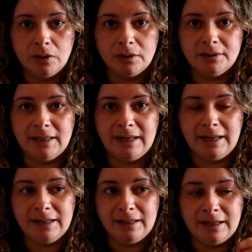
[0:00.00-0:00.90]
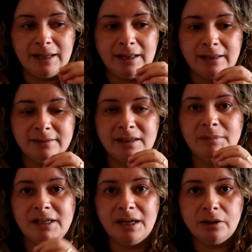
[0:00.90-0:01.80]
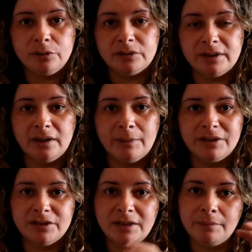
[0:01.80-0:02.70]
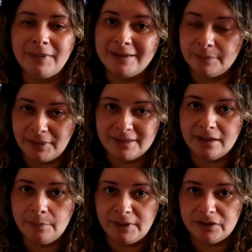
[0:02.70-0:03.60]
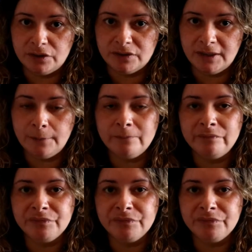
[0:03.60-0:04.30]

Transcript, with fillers: de la terminal donde ustedes vayan, va, a ser el precio, ¿sí?